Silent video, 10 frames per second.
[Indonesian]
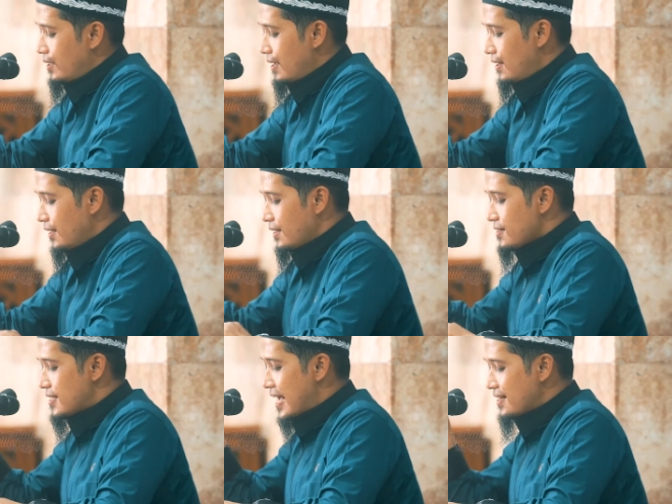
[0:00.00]
Ya,
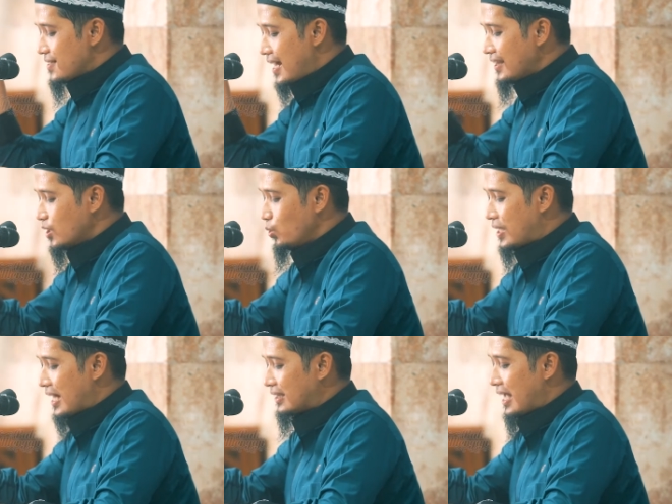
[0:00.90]
yang satu
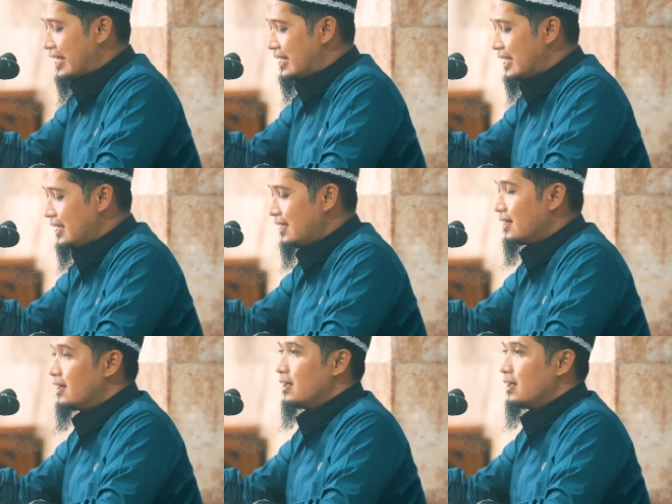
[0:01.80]
kata ini